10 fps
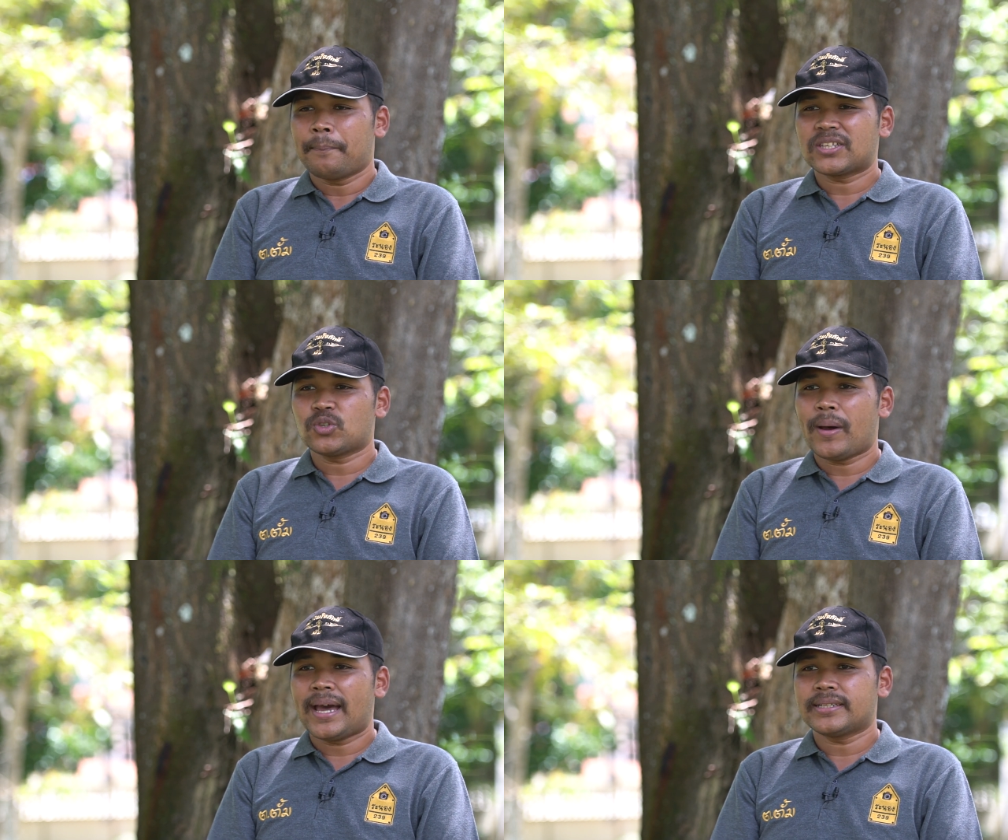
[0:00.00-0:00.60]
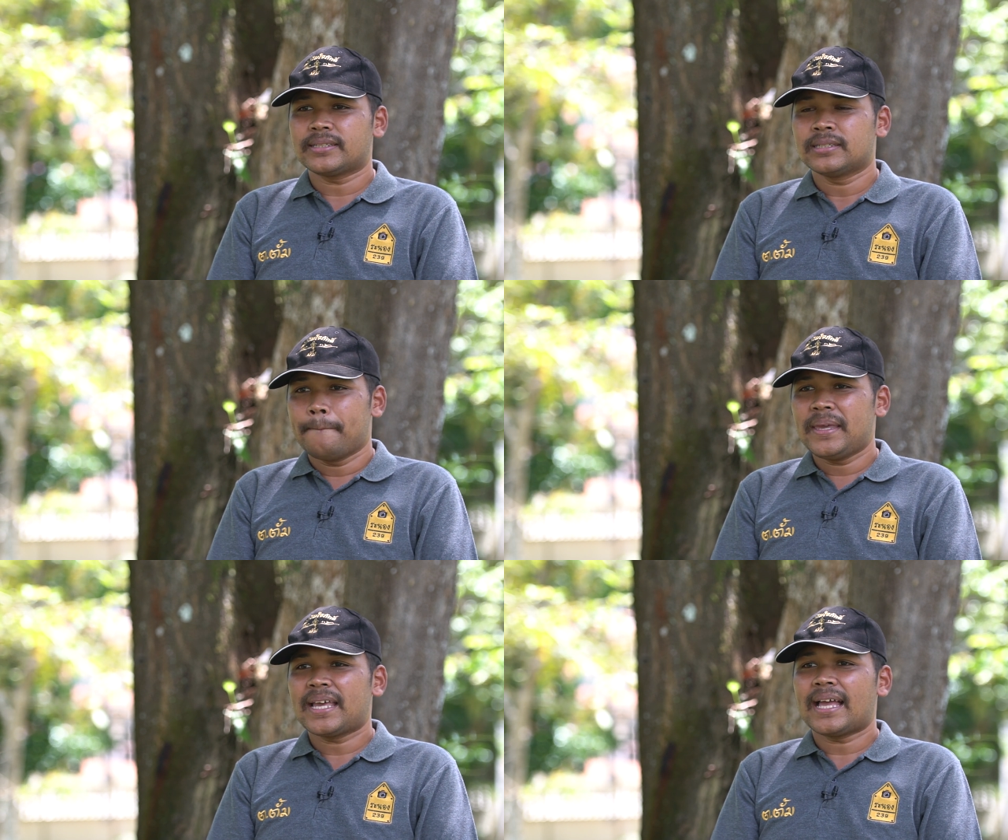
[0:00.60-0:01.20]
ปัจจุบัน
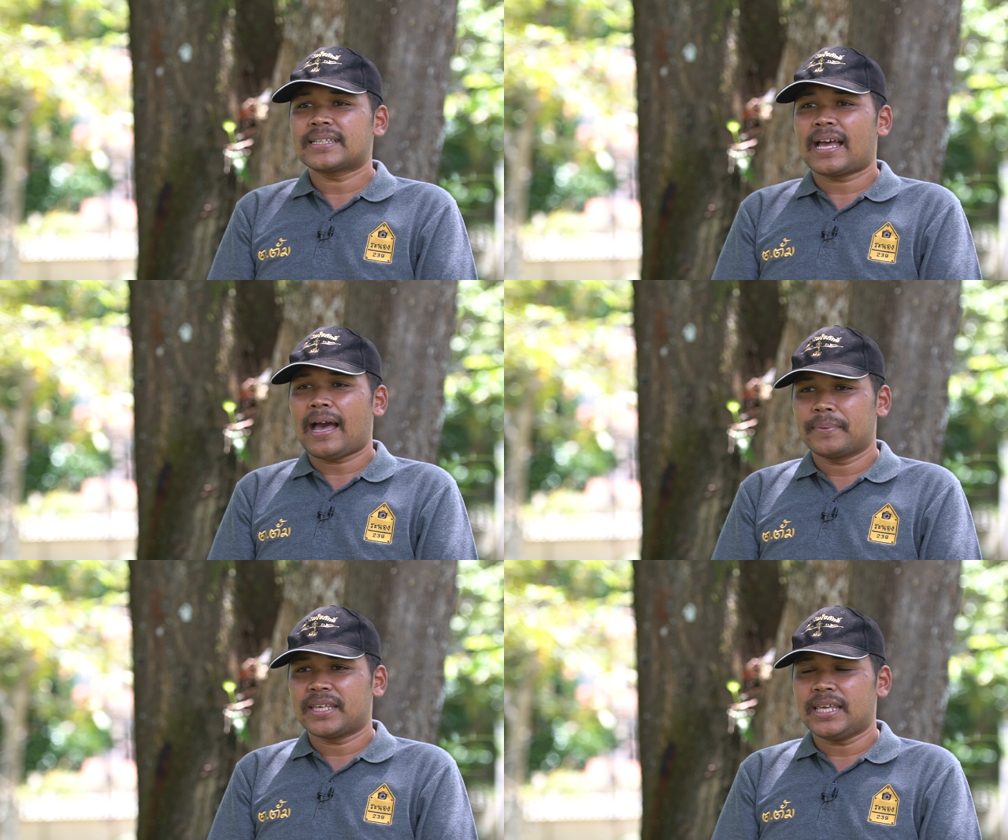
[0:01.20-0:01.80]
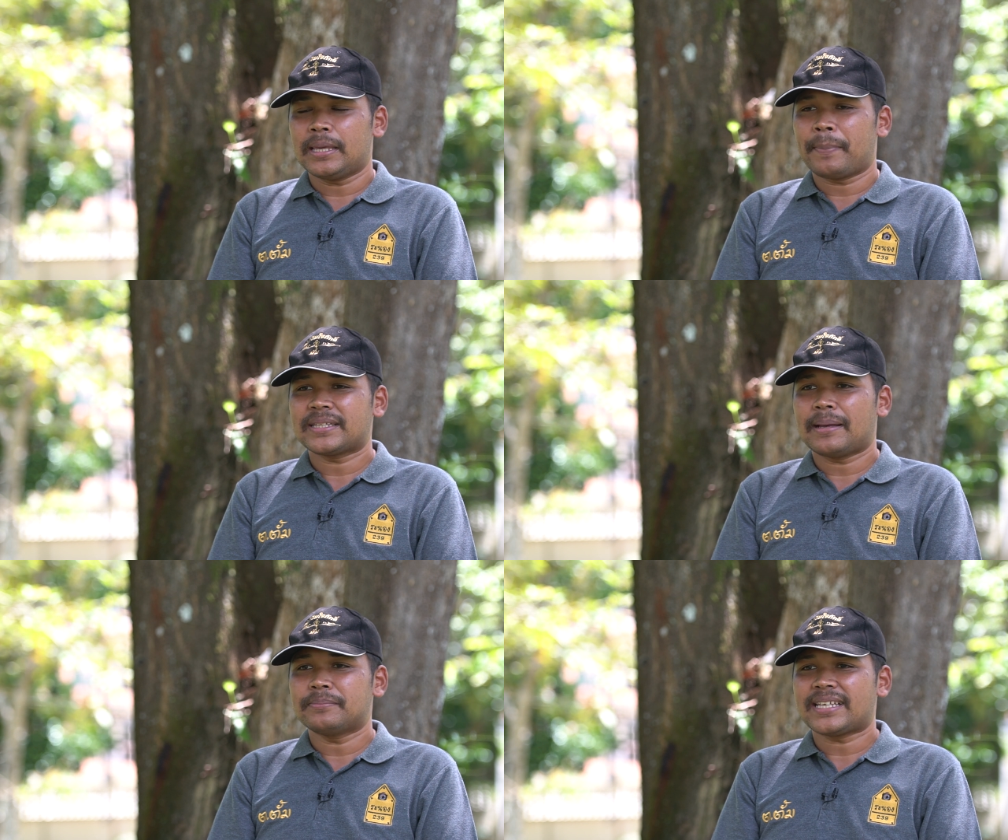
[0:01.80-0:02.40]
มีการขับขี่ป
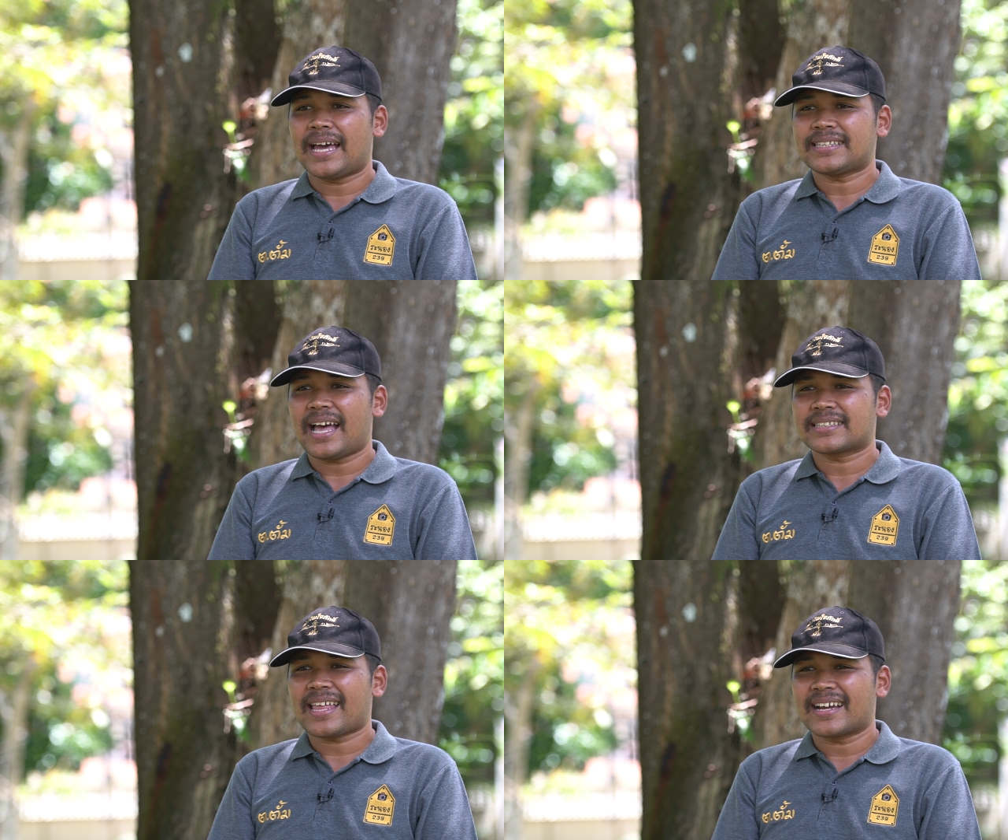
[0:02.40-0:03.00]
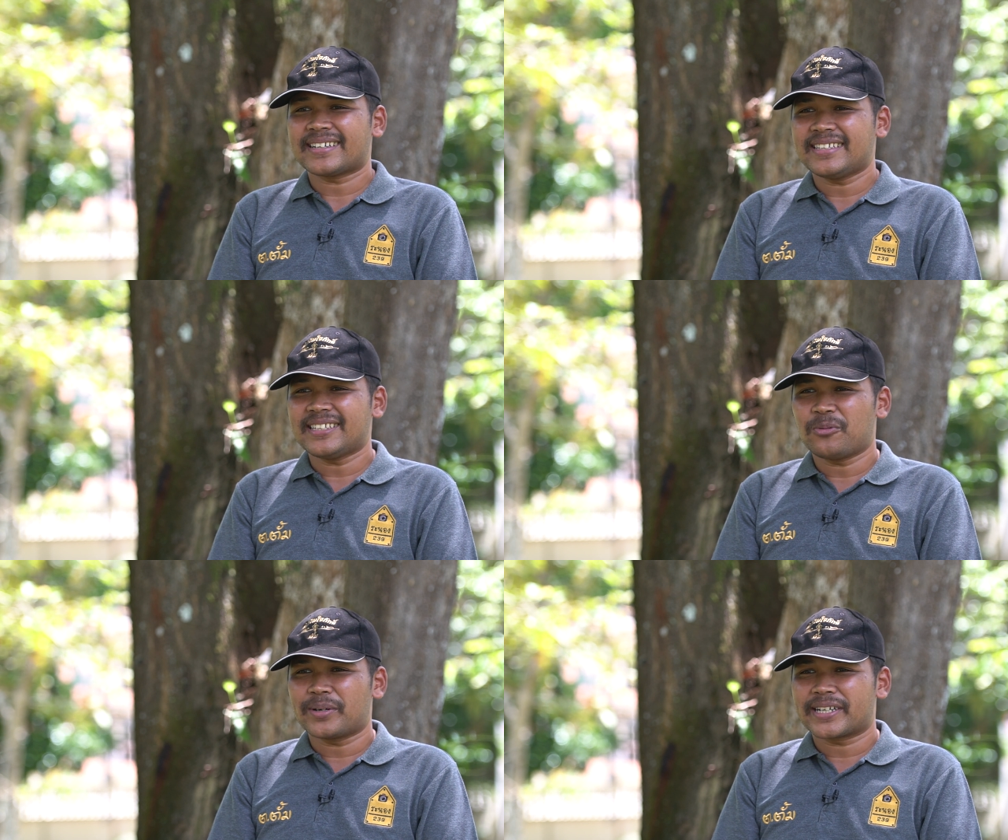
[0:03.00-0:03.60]
ระจำสายต่างๆ ใน
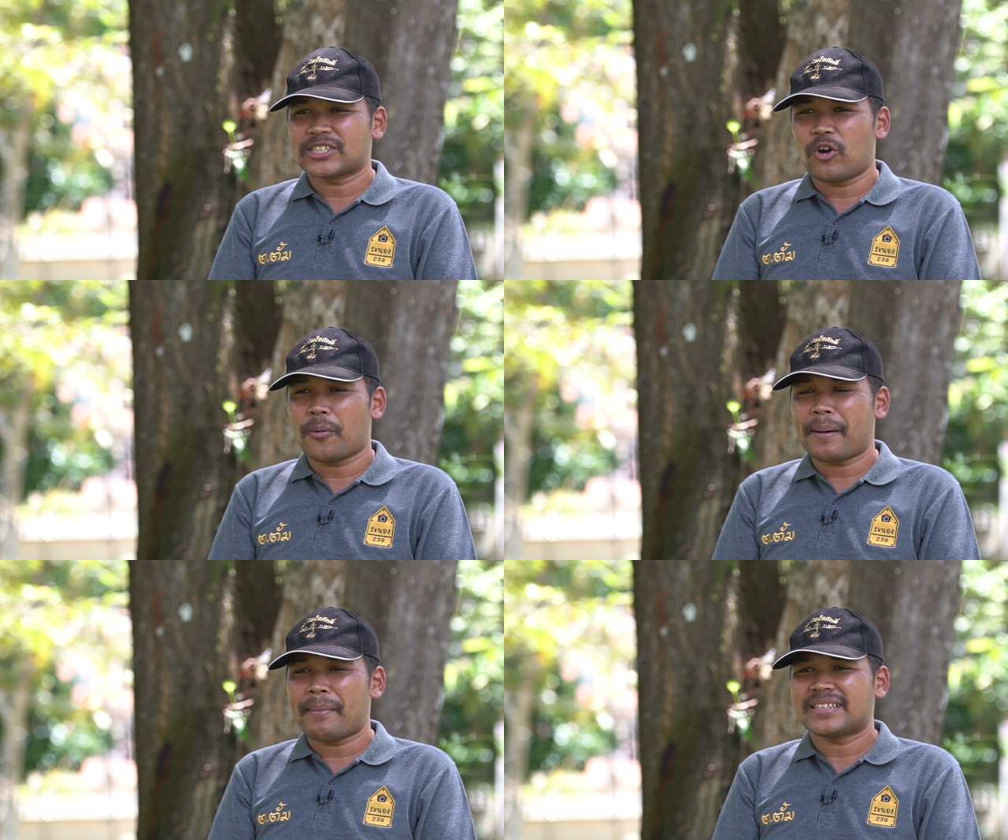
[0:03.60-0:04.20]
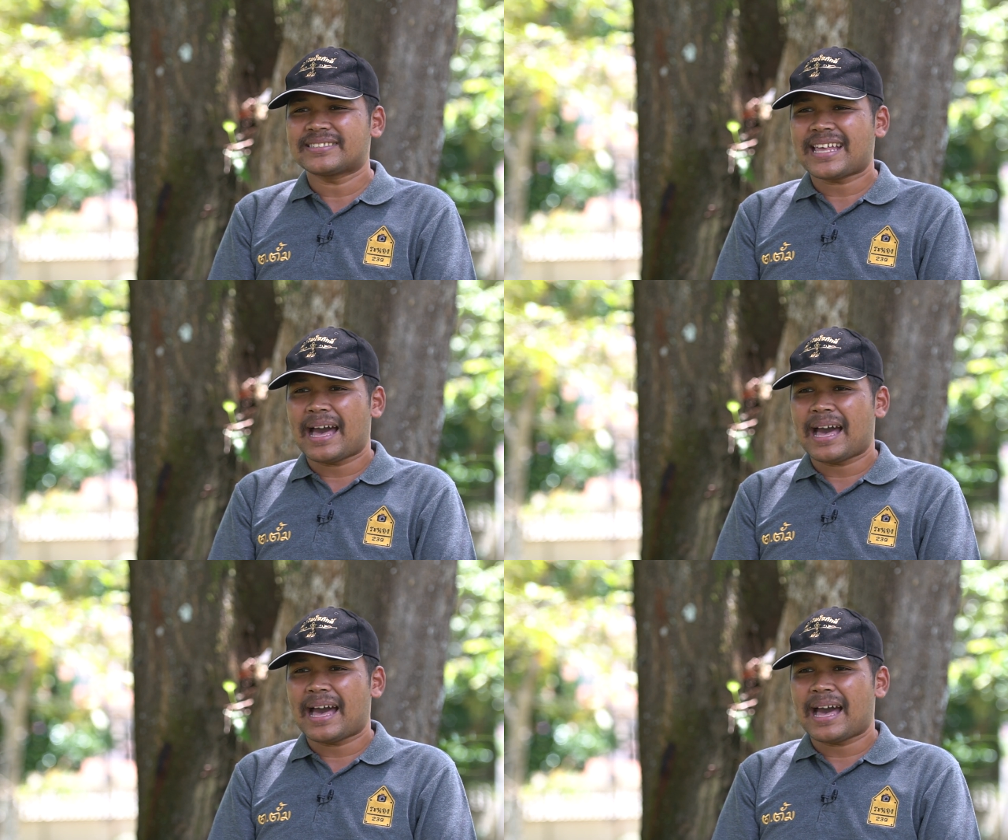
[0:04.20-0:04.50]
จังหวัดระนองประมาณ